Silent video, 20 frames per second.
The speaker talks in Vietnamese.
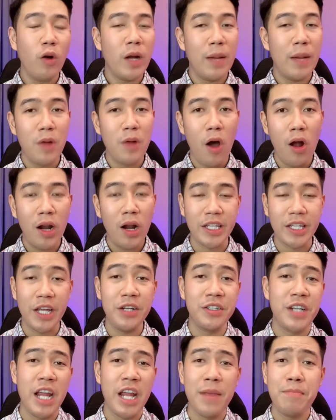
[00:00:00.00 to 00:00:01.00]
đêm đó là chị
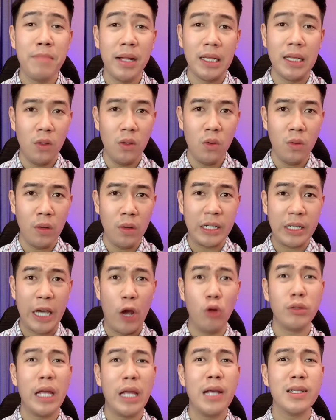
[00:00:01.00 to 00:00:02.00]
riêng mình luôn
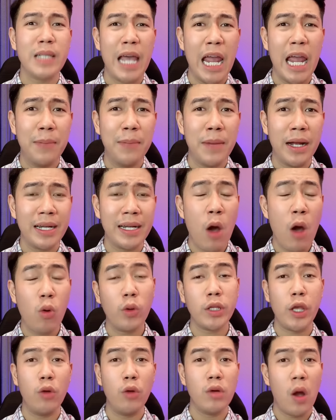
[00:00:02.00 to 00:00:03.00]
Kiểu té xe mà đâu có
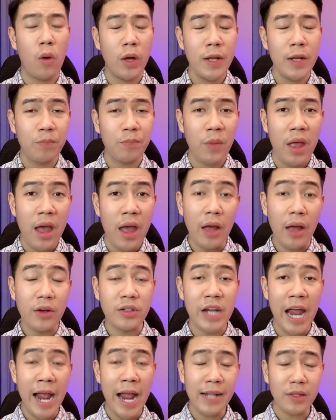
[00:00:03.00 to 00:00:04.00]
chịu nổi
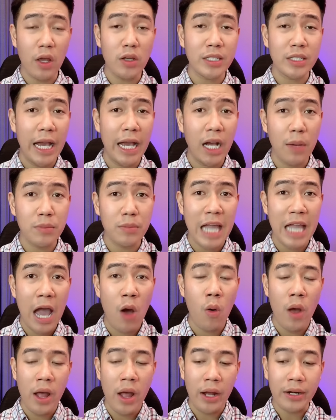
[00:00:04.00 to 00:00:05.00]
Ráng tới sáng hôm
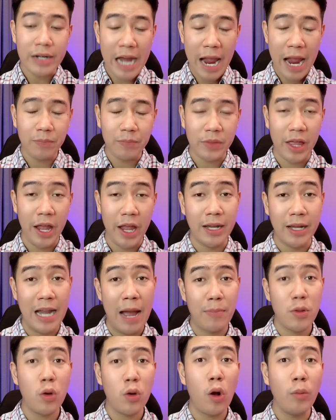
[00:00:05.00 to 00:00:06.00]
sau Đem tiền
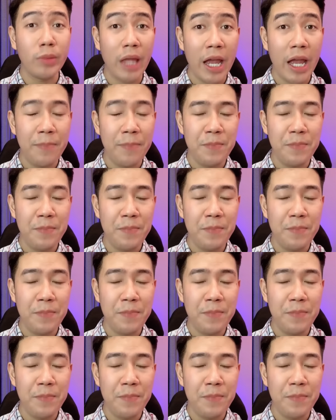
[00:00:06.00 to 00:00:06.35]
nộp cho công ty